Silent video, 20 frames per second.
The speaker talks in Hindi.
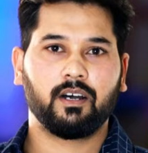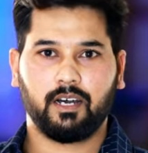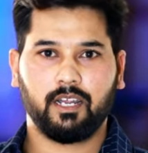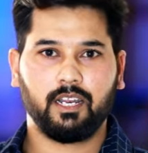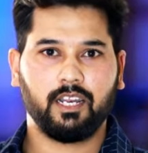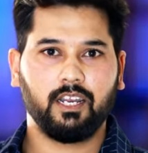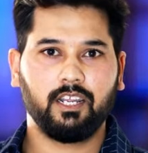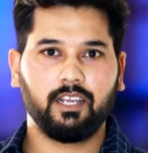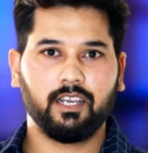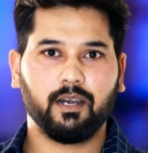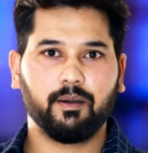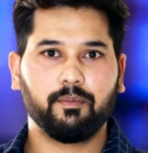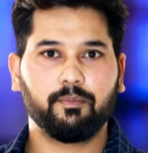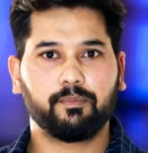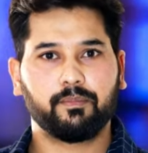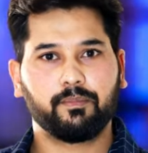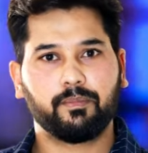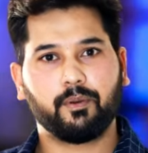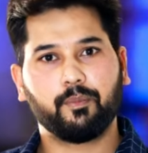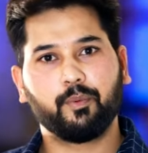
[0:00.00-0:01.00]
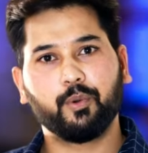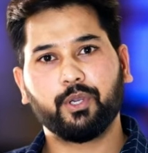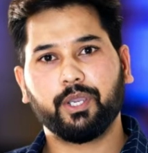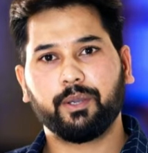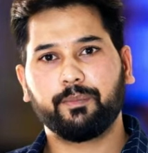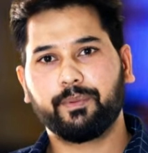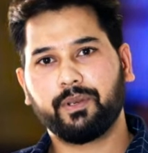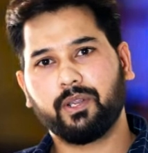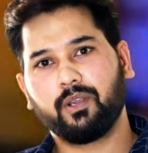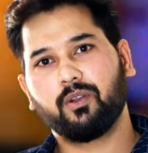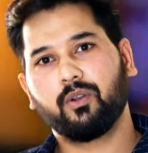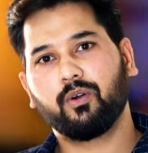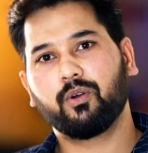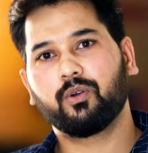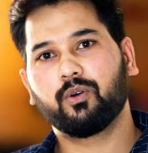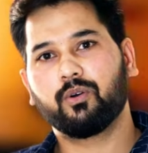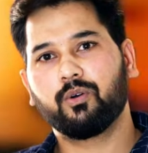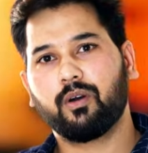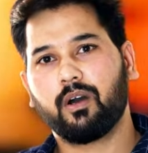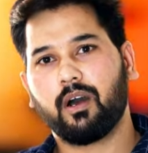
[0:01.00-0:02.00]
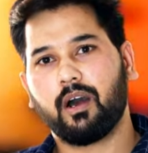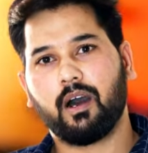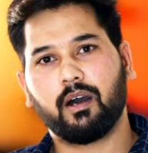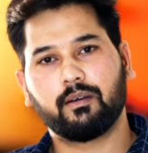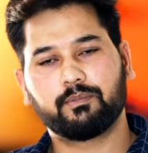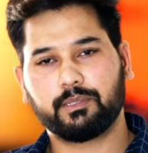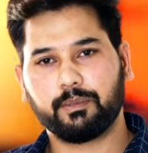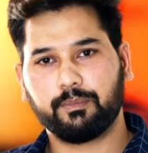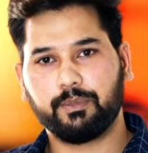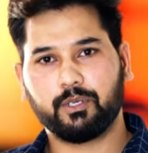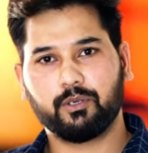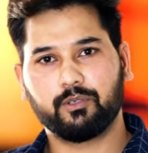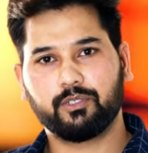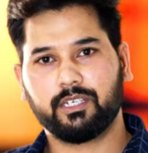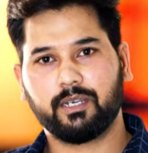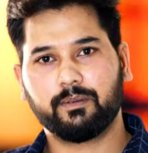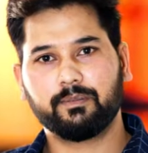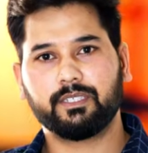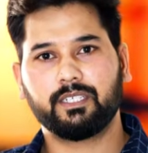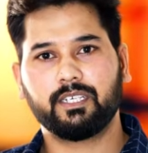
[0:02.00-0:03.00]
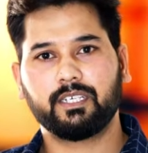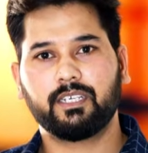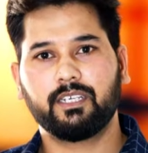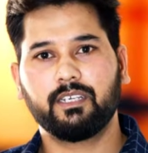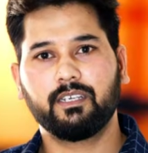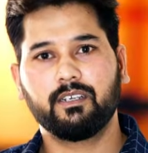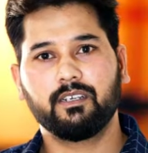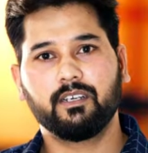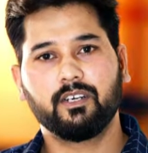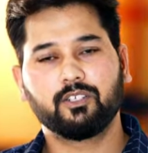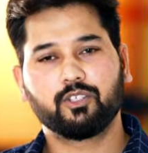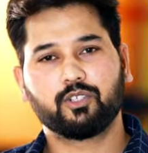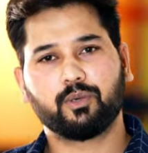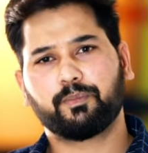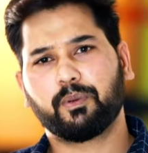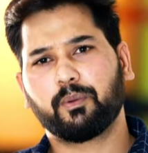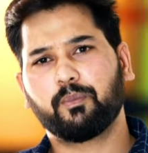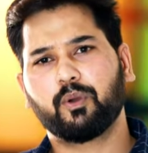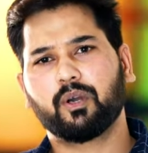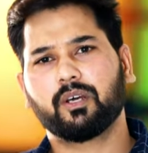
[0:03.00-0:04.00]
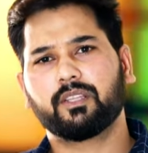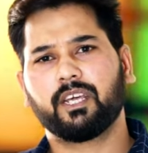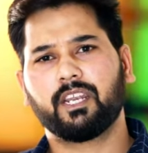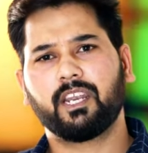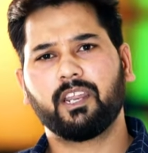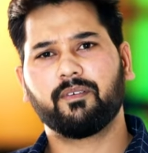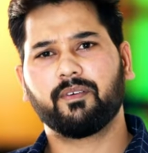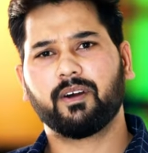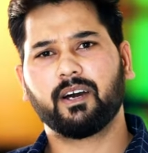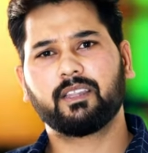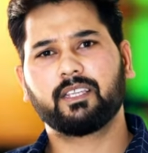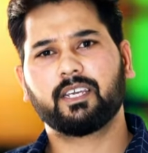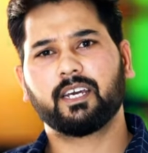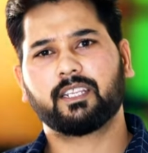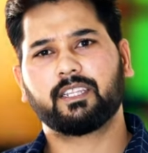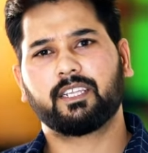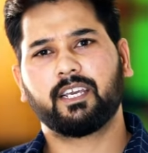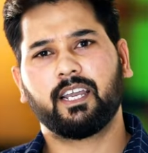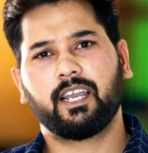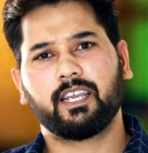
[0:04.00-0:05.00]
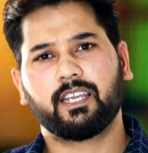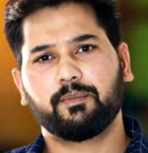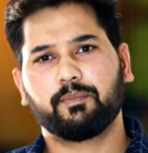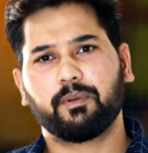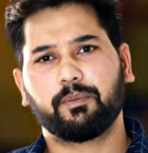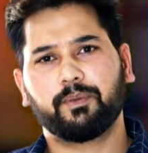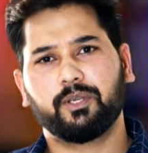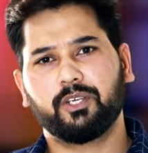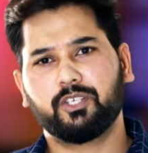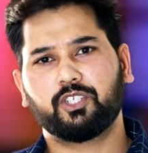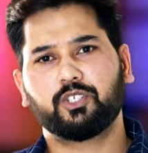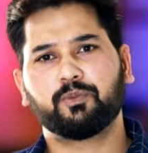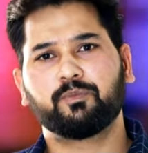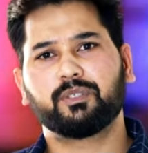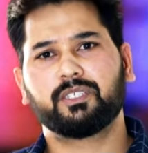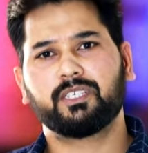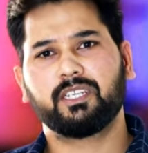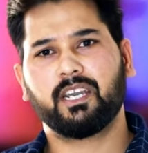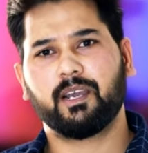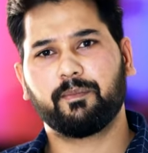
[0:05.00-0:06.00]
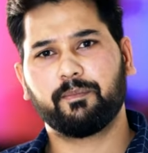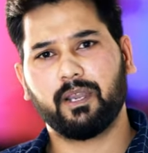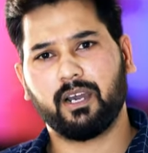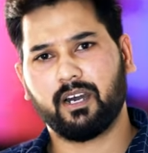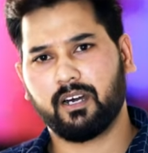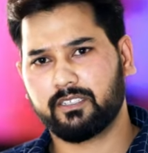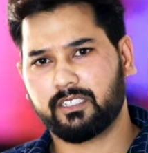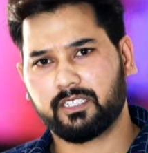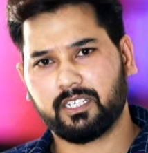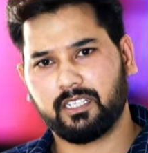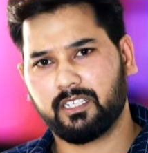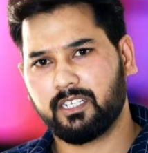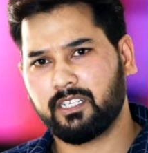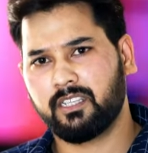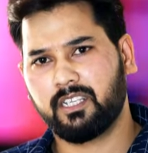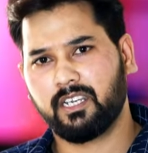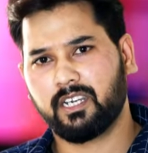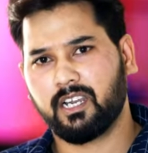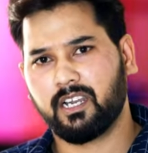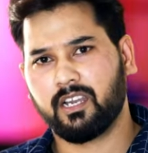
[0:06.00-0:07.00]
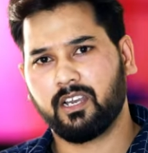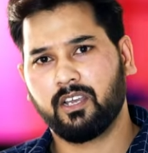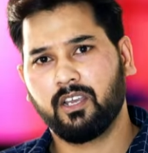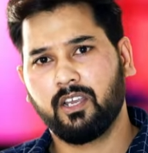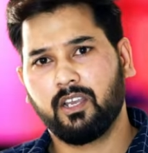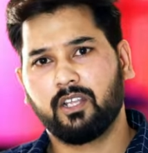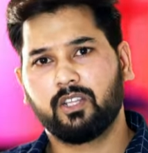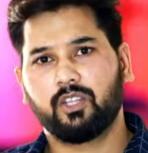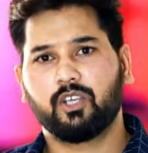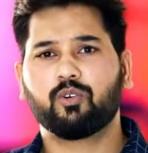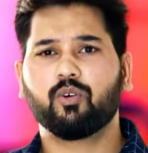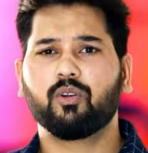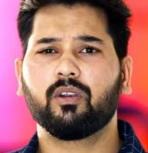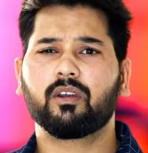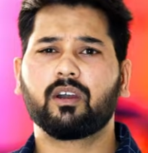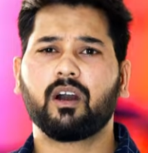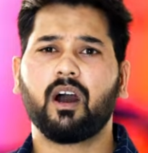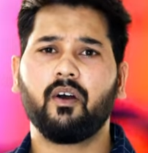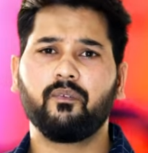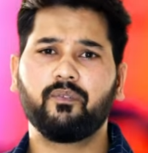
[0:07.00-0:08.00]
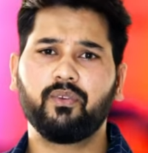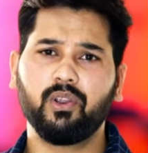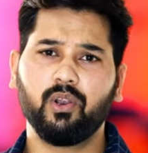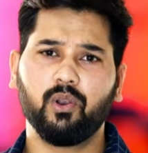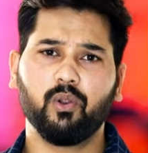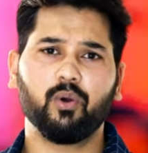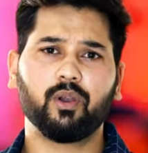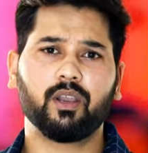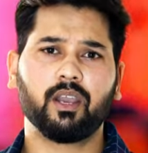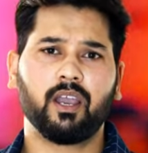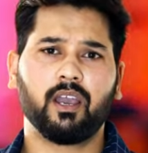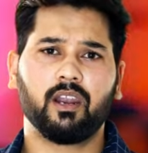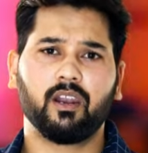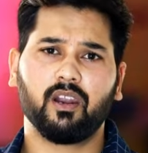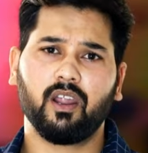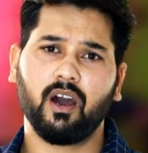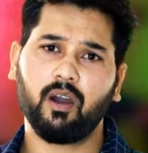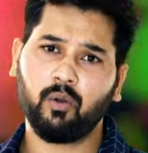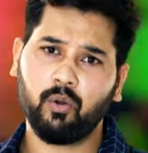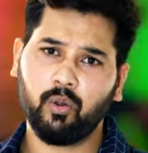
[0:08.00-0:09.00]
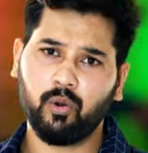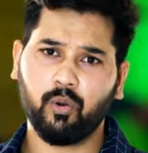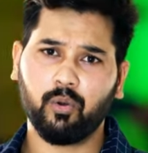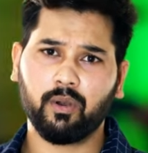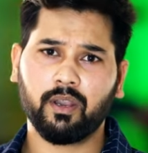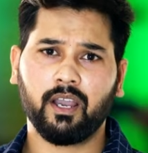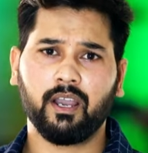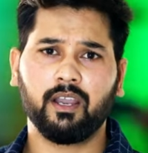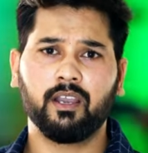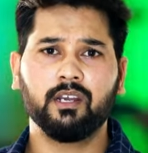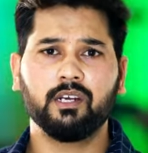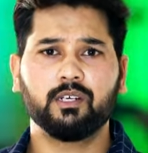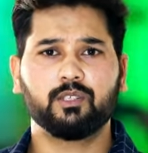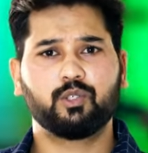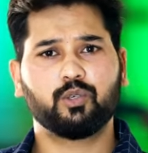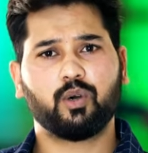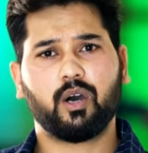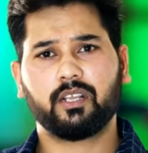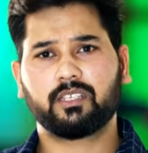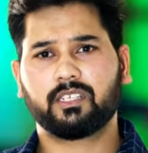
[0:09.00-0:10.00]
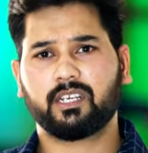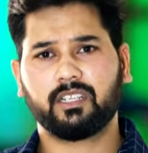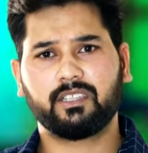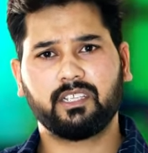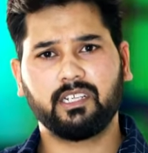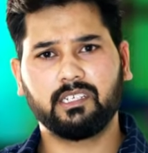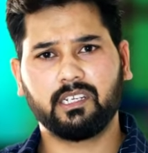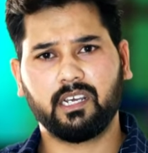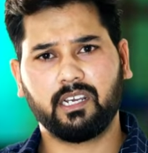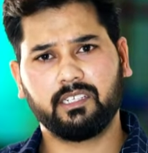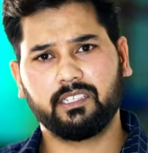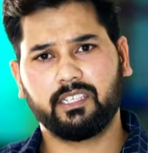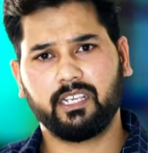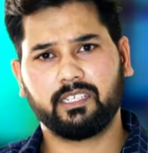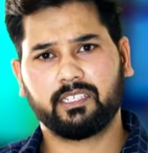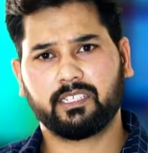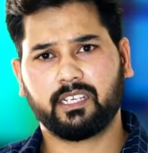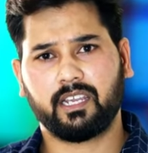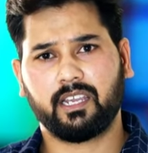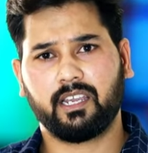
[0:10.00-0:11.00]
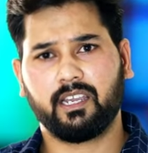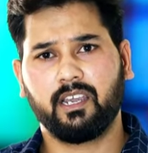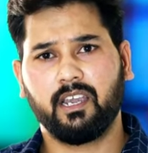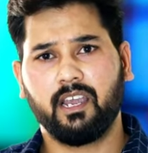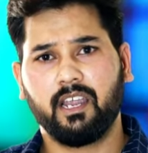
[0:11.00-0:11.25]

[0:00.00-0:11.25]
हाल लिया प्रभु के प्रिय लोगों आप सभी को जय मसीह की सो प्रभु का धन्यवाद करते हैं कि प्रभु यीशु मसीह ने हमें आज का दिन दिखाया देखो काफ़ी लोग हैं लाखों लोग हैं जो आज का दिन नहीं दे सके